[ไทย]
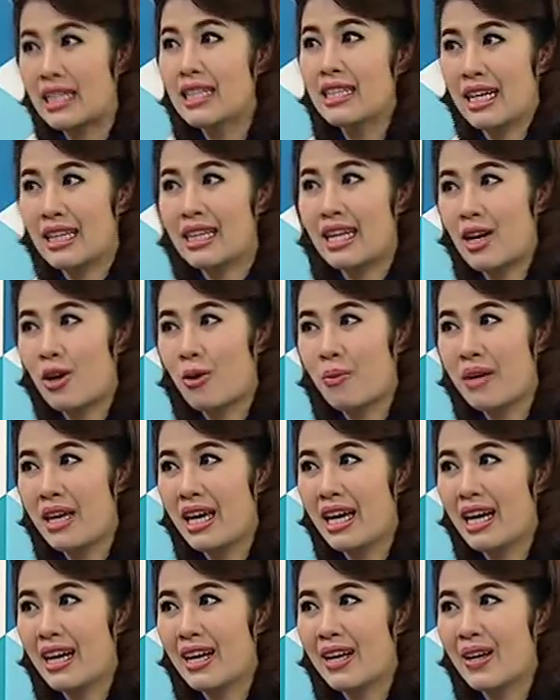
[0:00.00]
ขึ้นอัตราดอกเบี้
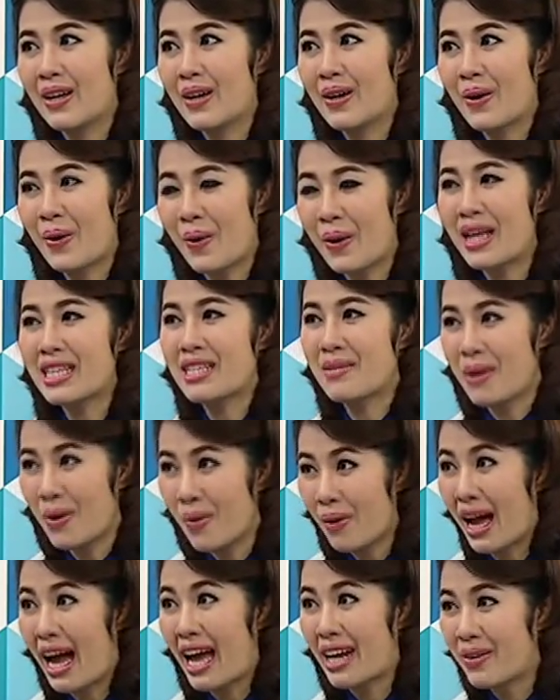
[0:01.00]
ยก็น่าจะมี
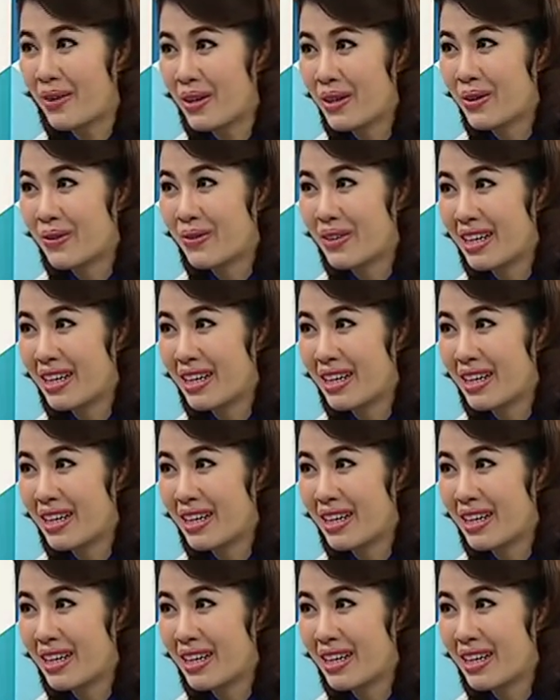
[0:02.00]
โอกาสด้วยถูกไห